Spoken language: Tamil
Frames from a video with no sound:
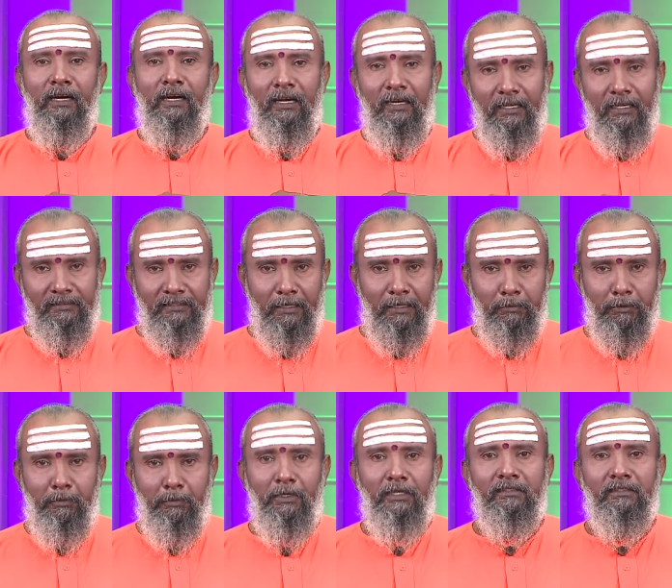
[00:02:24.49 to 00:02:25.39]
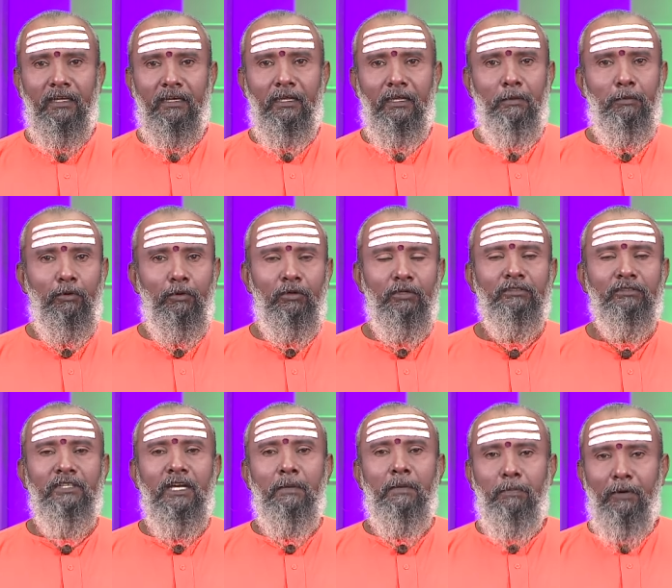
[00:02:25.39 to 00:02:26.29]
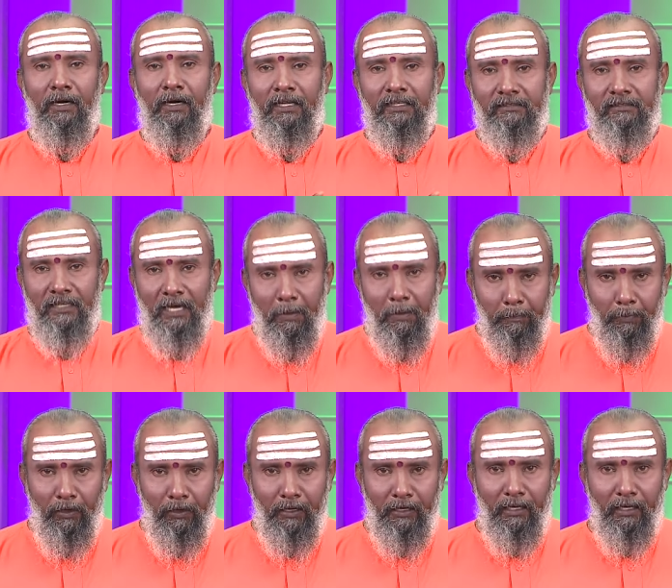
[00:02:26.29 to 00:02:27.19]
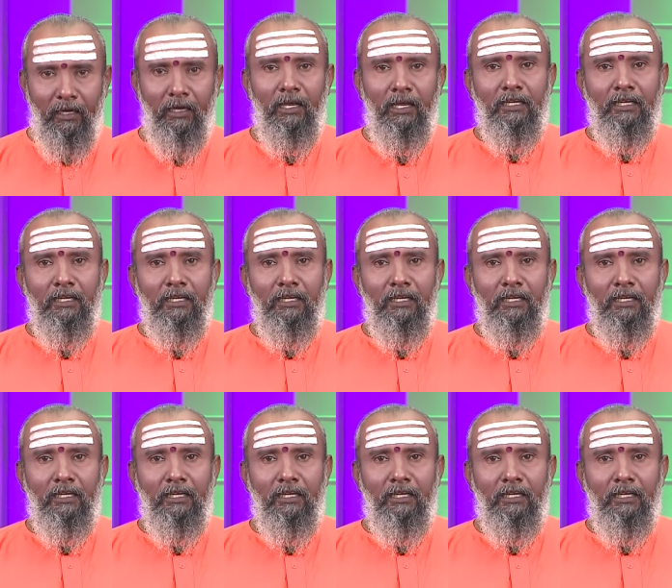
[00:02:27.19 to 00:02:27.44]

நல்லா சாப்பிட்டோம்னா சரியாக போகும் சாப்பாடே சாப்பிட்லன்னா